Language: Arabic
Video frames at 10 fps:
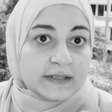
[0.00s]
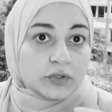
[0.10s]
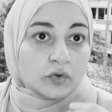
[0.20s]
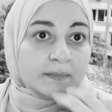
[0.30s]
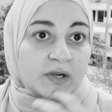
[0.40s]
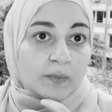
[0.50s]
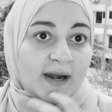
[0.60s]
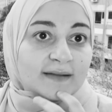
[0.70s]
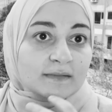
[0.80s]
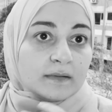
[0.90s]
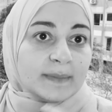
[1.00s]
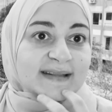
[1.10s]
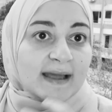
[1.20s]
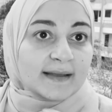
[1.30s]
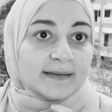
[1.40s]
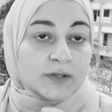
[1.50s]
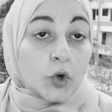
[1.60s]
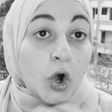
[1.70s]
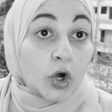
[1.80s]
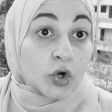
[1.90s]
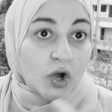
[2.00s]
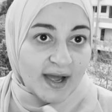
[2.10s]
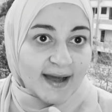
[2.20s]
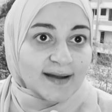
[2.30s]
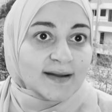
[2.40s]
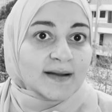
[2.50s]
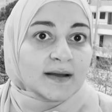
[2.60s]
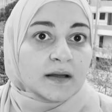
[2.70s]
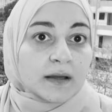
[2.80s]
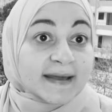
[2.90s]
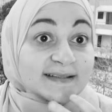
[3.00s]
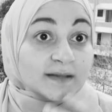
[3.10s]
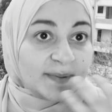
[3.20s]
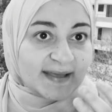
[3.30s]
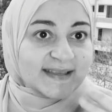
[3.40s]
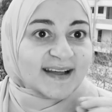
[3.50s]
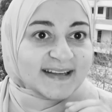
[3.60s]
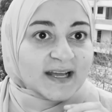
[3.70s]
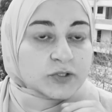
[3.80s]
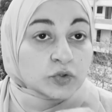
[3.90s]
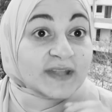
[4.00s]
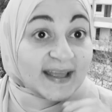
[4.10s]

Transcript: تاني يوم الولد بدا يكح كحه غير طبيعيه ليها صوت